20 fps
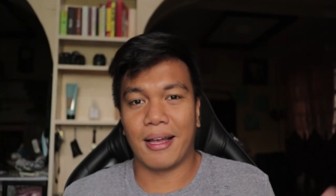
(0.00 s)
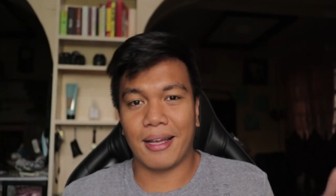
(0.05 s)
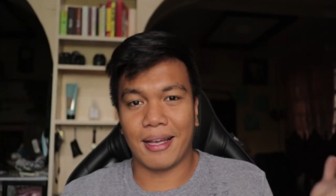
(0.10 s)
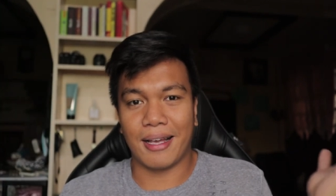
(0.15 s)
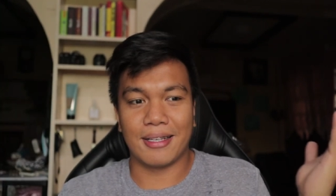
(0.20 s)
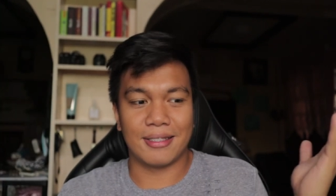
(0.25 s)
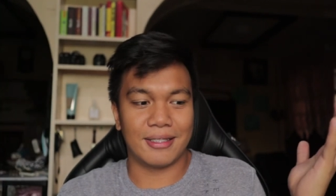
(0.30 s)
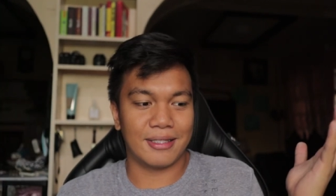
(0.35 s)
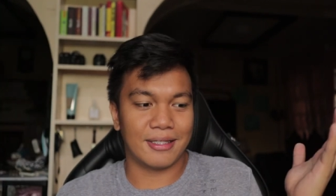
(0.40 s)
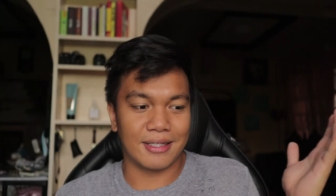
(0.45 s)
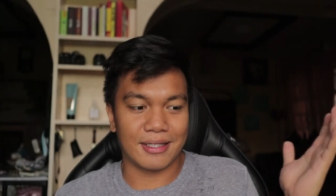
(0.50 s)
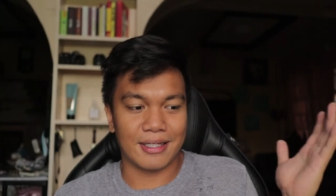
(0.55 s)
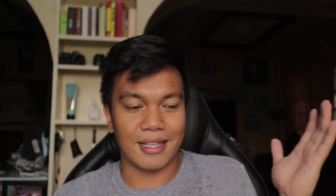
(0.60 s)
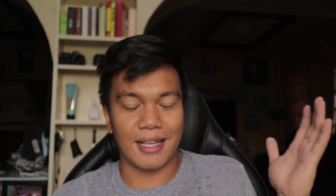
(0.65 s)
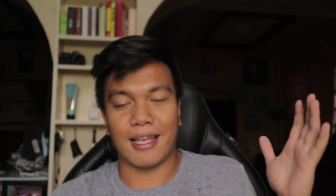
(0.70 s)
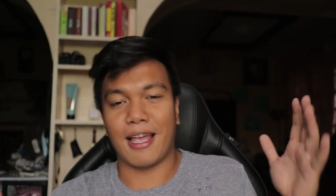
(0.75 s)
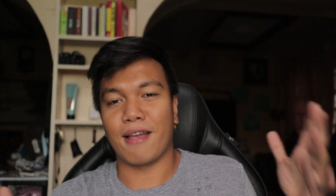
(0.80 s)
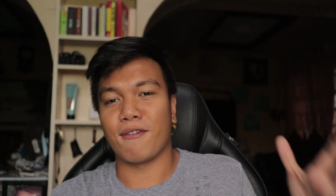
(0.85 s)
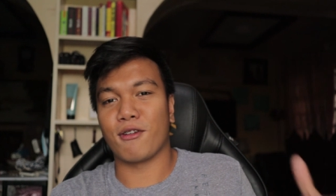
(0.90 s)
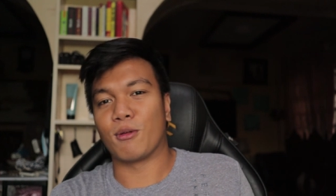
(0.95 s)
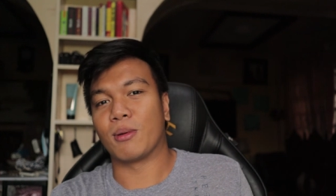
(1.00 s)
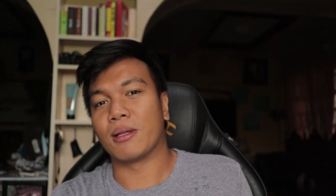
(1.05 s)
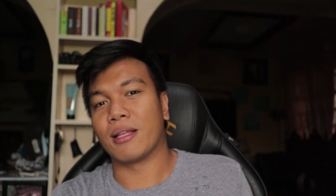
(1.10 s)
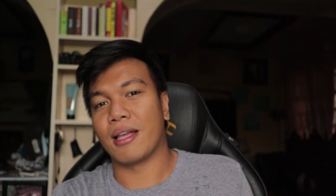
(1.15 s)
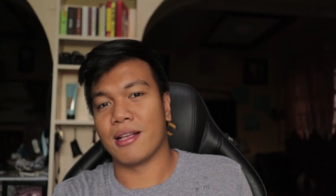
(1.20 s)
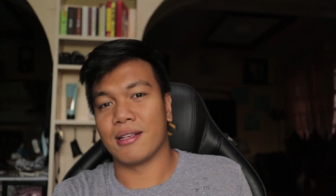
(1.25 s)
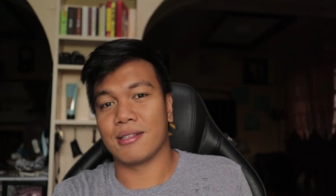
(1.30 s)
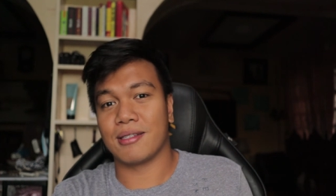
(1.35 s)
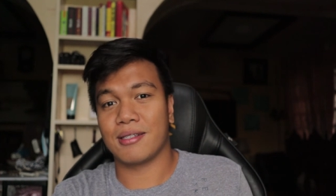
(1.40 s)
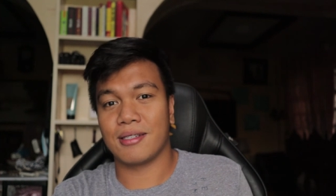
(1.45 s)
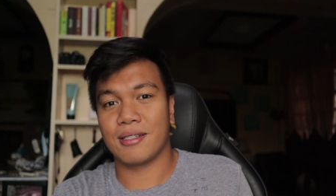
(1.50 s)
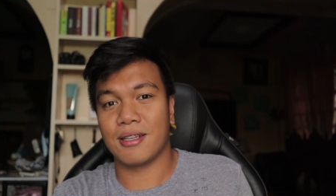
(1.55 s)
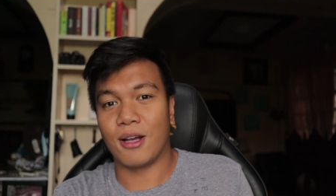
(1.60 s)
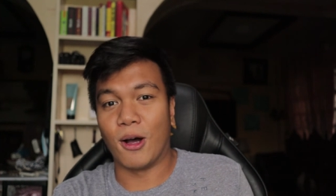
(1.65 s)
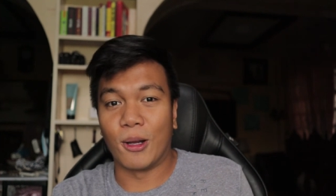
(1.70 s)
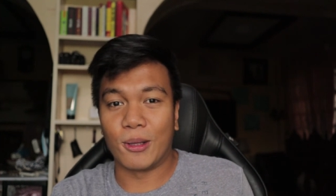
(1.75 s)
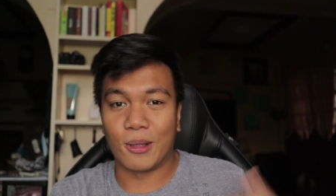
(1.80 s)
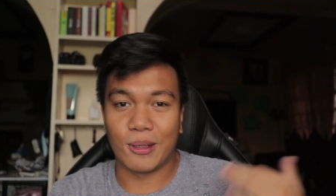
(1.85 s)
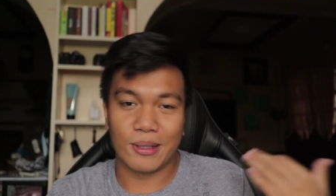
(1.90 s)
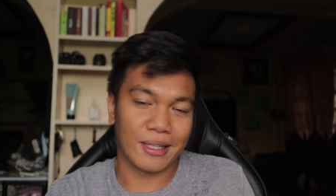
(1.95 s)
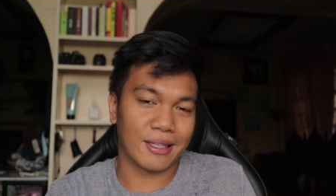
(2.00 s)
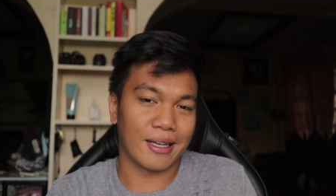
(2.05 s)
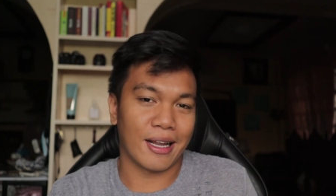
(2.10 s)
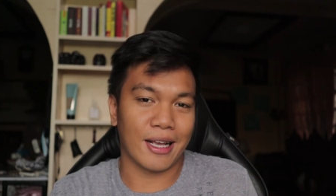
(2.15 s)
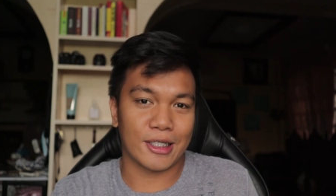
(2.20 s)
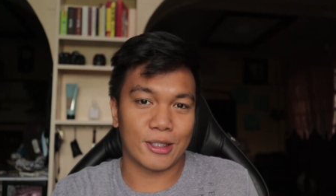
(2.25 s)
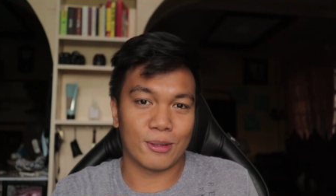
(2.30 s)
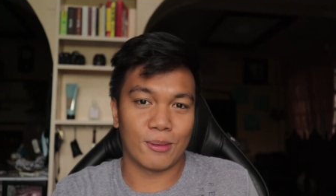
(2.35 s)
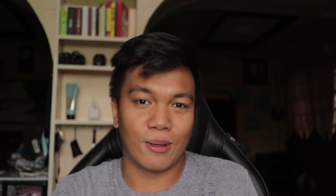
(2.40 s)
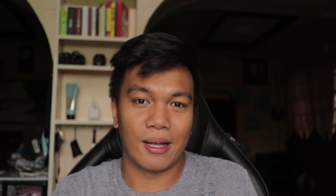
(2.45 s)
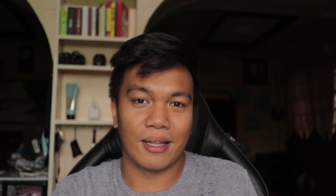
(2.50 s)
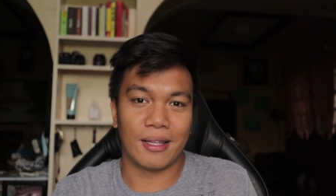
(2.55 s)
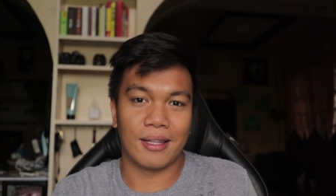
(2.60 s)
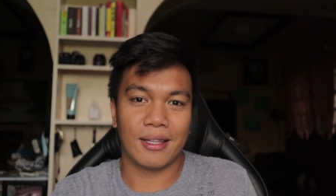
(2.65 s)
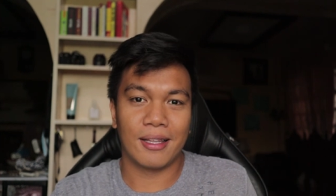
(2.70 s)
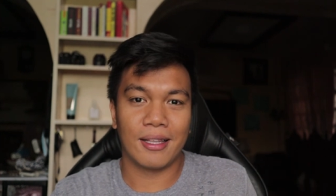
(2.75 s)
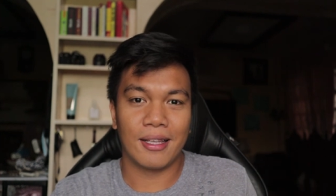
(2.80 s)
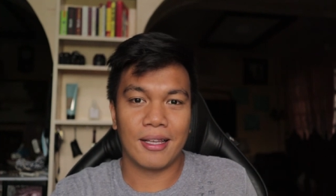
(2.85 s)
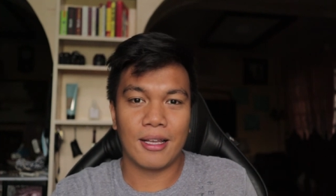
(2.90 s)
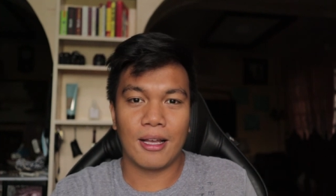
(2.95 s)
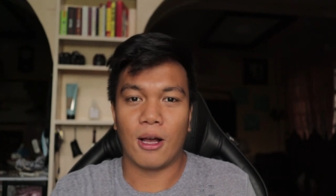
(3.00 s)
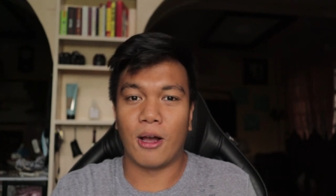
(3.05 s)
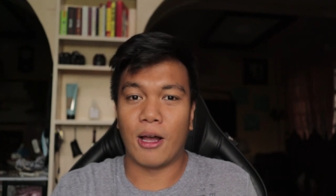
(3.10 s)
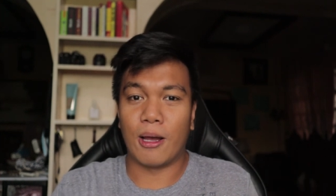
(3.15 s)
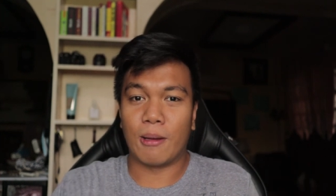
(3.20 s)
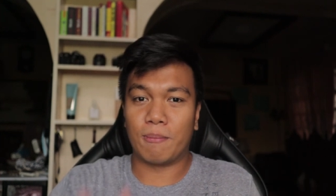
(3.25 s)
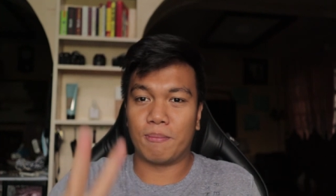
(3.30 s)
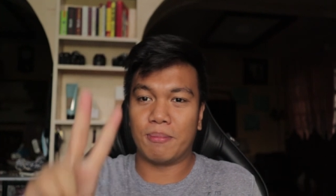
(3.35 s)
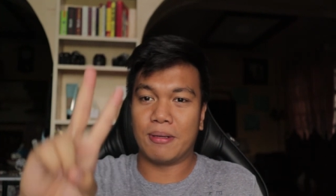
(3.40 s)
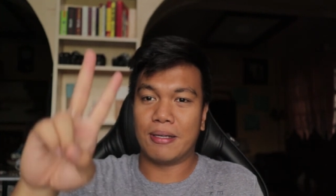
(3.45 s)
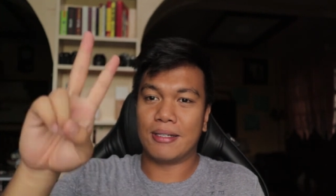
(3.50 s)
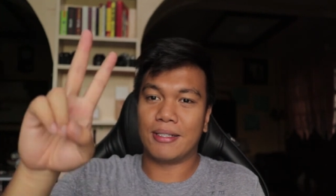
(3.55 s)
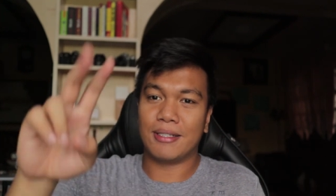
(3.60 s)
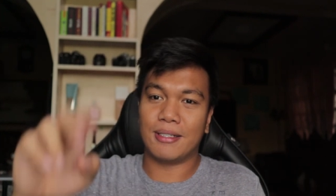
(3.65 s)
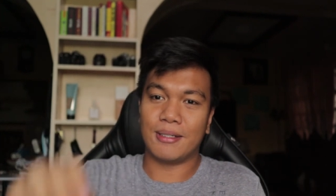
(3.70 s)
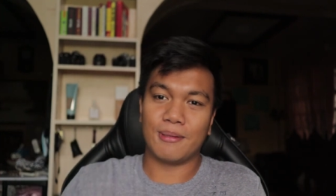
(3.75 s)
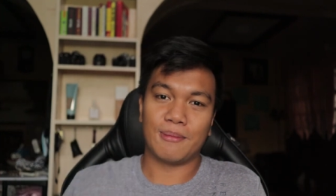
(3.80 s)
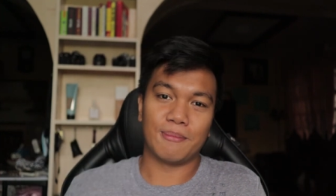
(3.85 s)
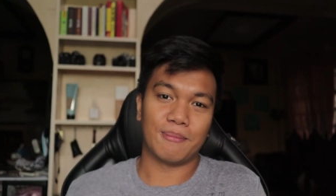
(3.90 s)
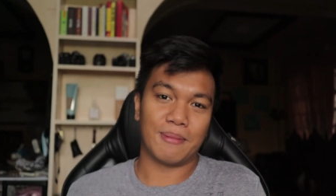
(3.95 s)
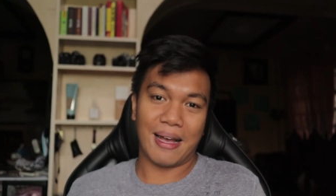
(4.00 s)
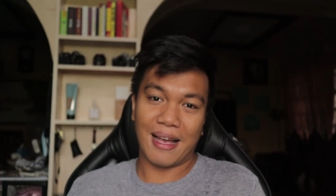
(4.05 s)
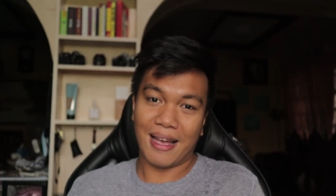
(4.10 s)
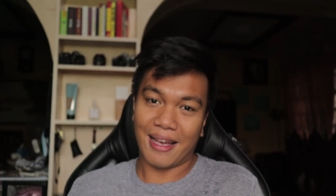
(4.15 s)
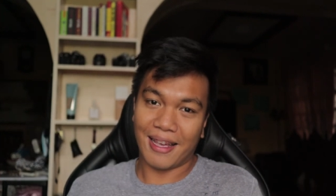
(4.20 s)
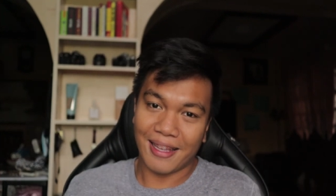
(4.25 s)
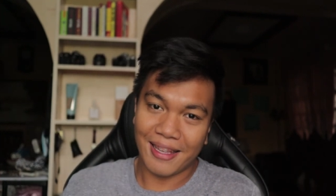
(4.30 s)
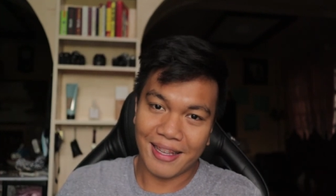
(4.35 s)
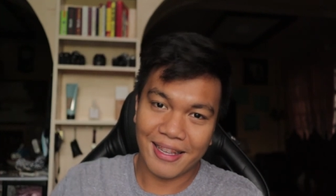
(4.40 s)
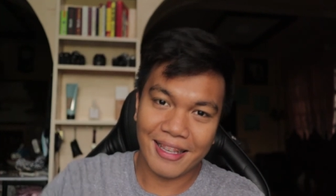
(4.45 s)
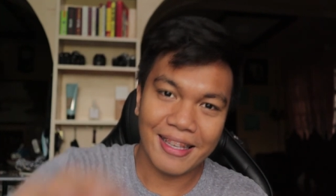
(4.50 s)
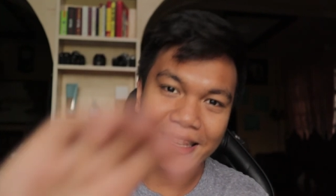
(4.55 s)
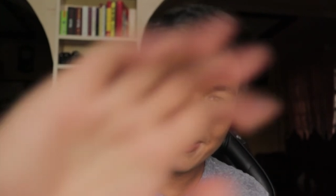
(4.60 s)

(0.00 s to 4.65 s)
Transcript: I guess just like everyone else, on to the next one. Alright, peace. Bye.